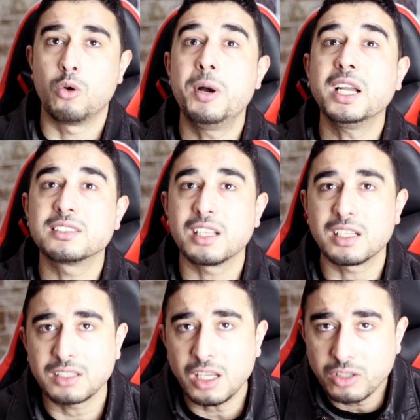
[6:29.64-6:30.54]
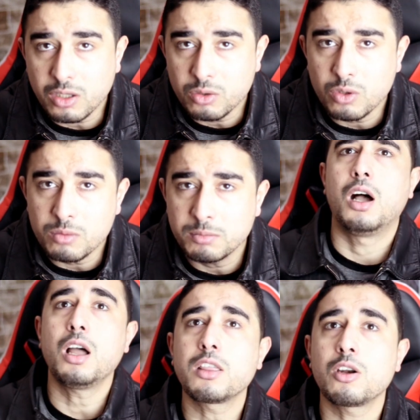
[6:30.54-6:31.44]
وبعد 13 يوم
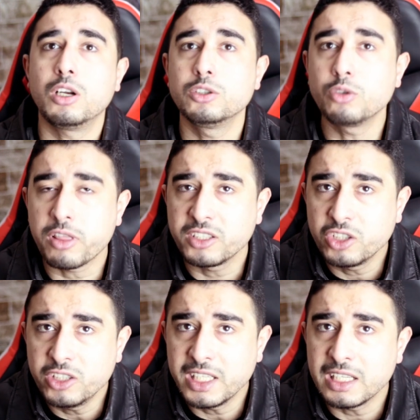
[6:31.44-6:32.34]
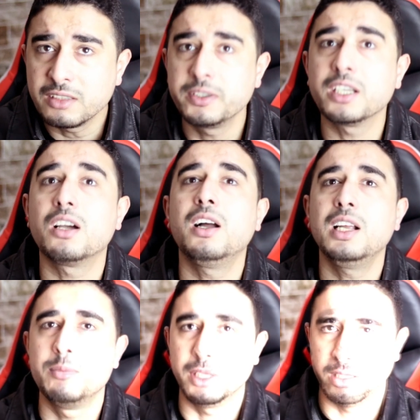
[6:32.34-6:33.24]
عثروا على جثة جوليان في
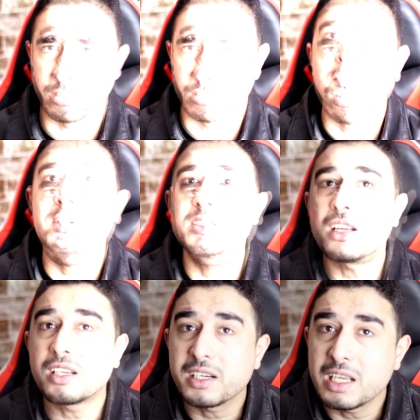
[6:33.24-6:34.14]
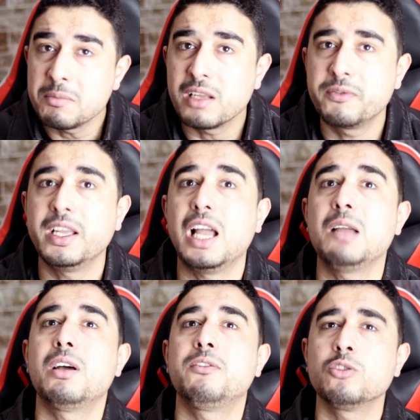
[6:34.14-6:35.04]
قاع البئر وبنتذكر كمان في
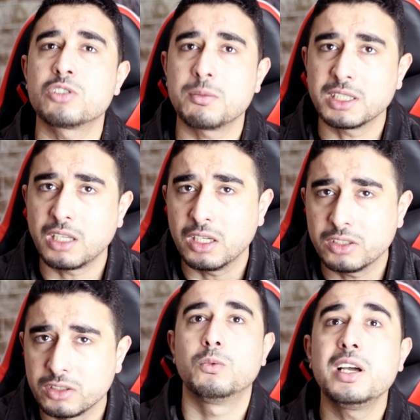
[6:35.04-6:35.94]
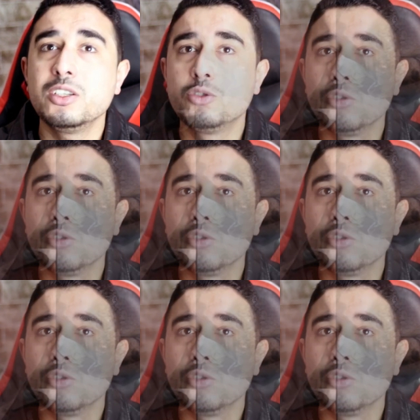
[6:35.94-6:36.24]
عام 2017 والد